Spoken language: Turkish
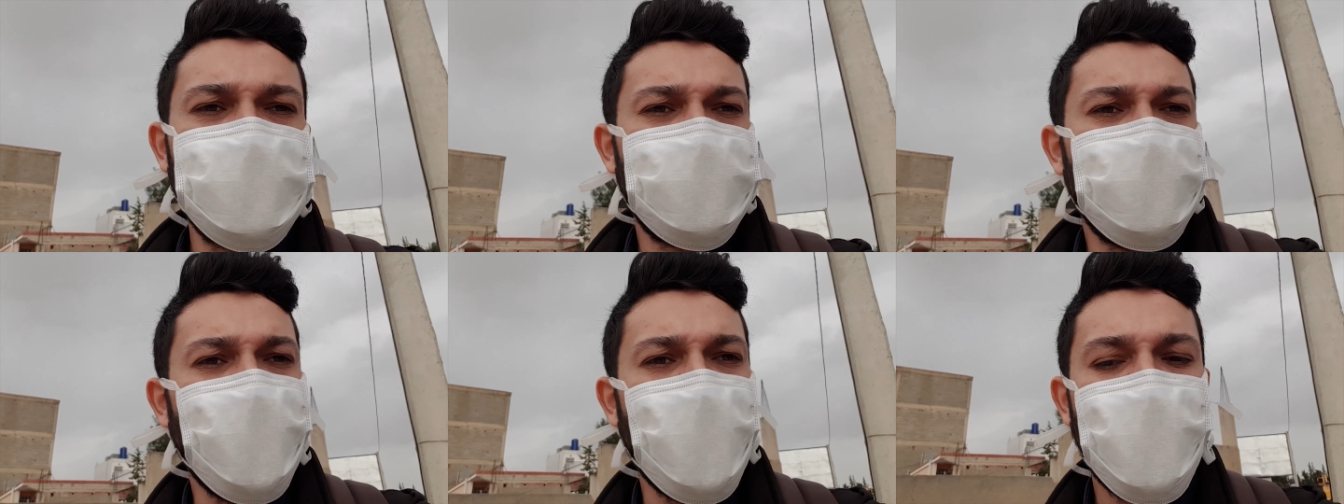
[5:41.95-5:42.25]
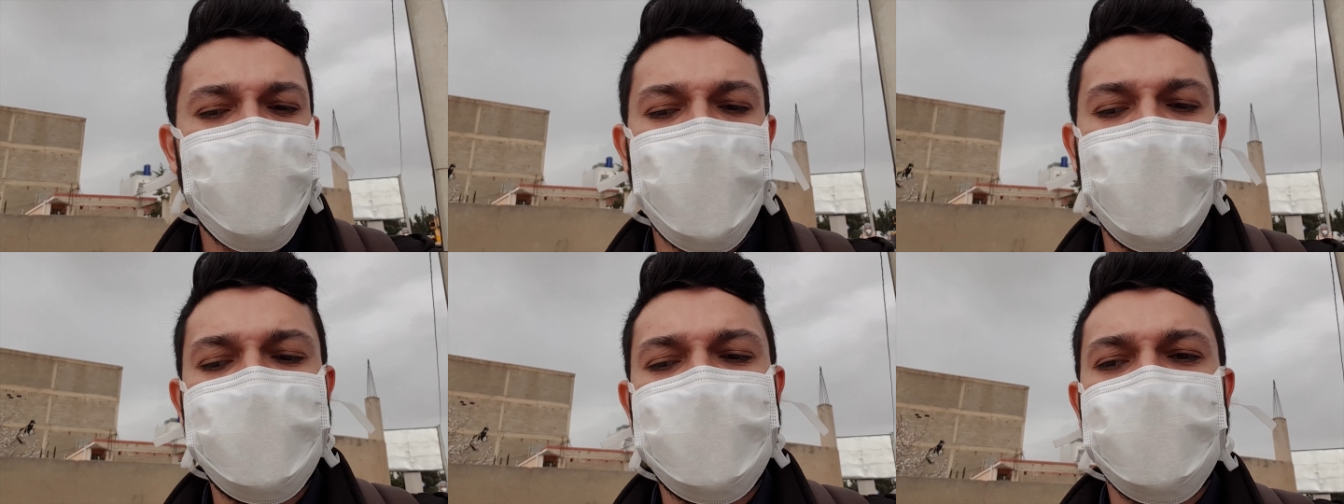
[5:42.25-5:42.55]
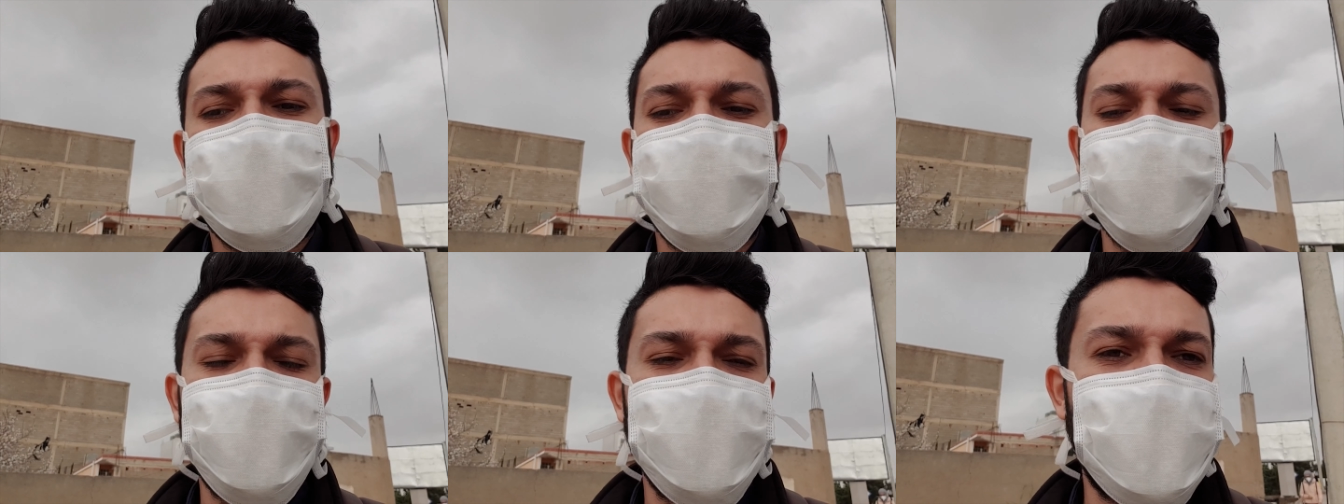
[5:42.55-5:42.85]

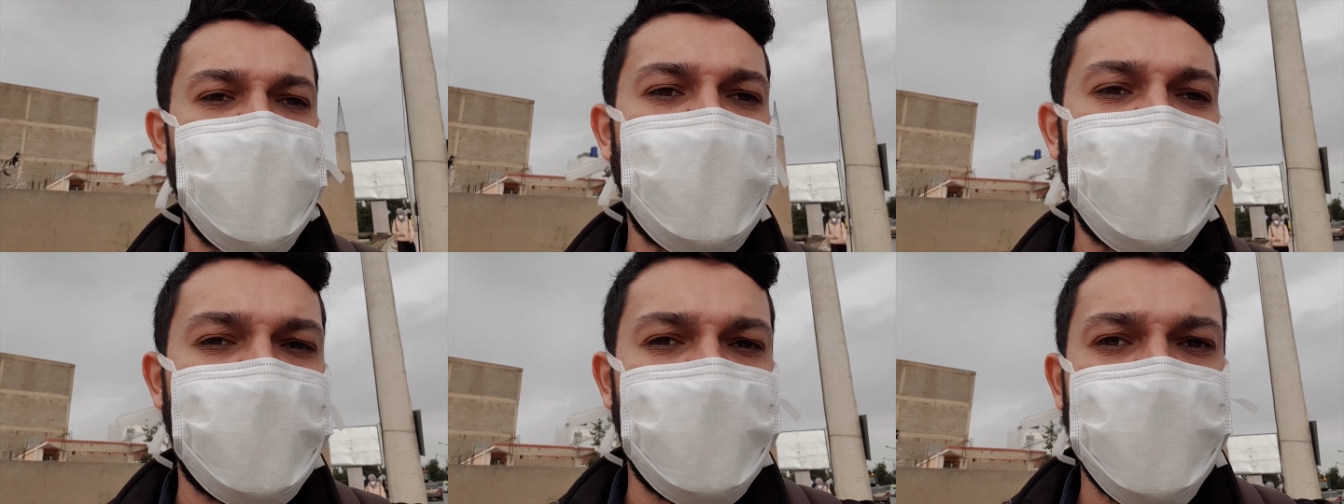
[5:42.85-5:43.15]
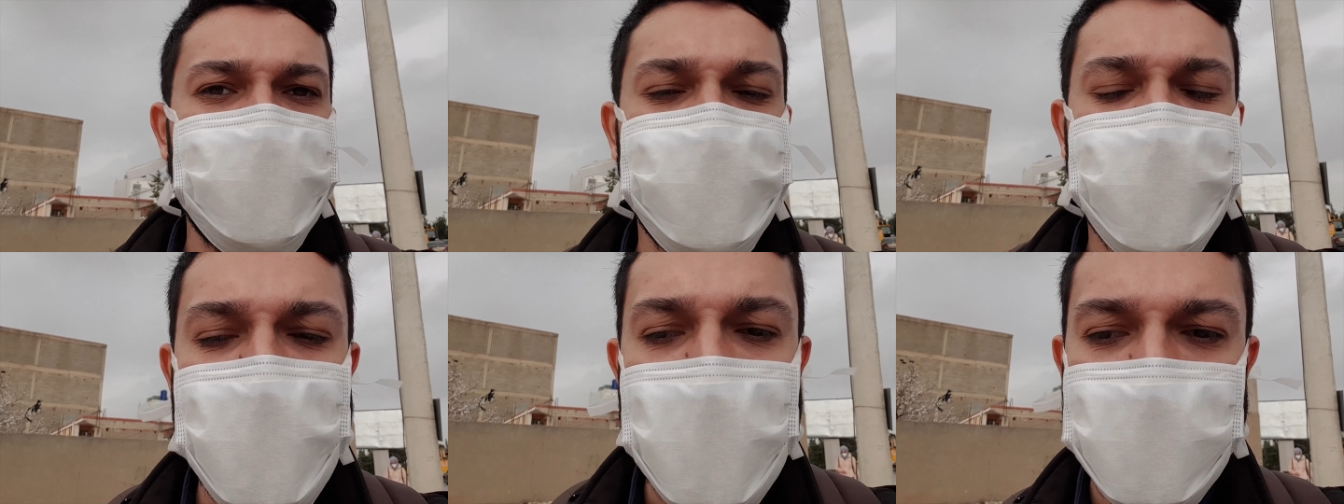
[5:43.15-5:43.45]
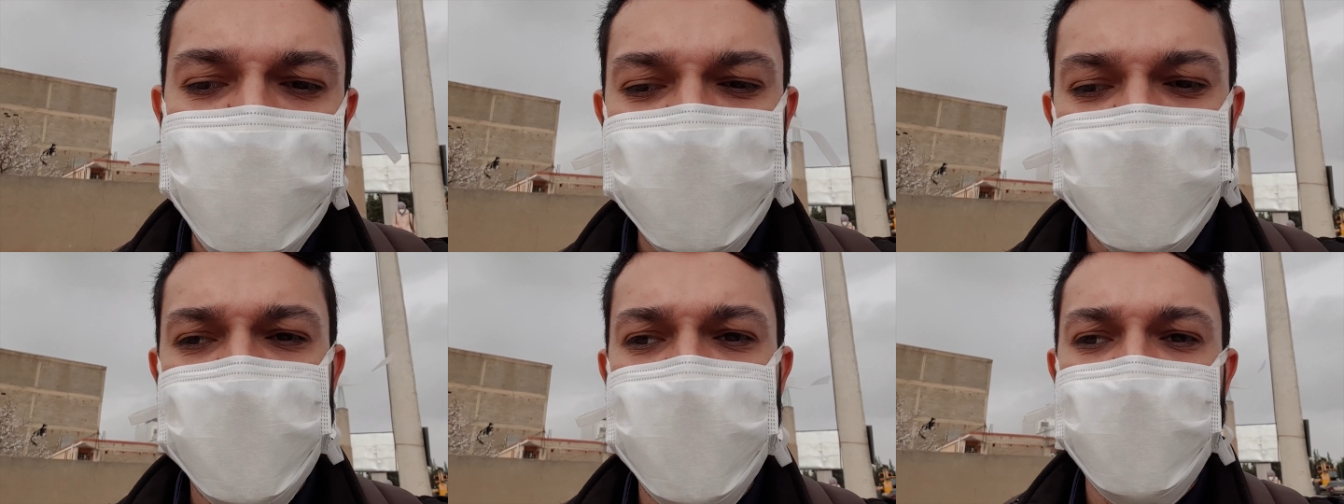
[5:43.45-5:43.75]
Normalde Tunus'a gidip
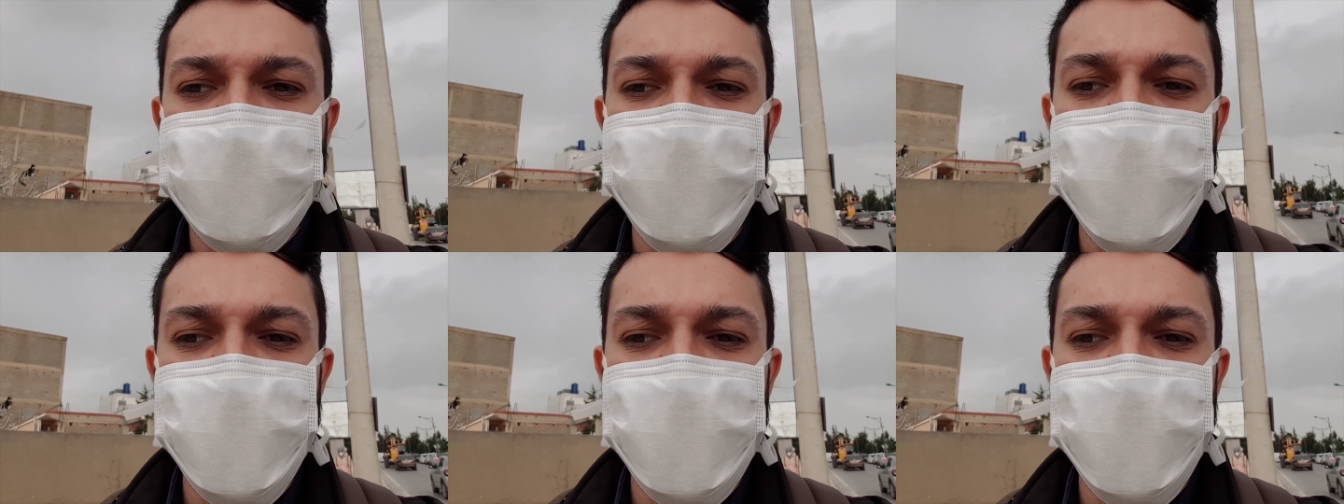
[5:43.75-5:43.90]
gelmiştik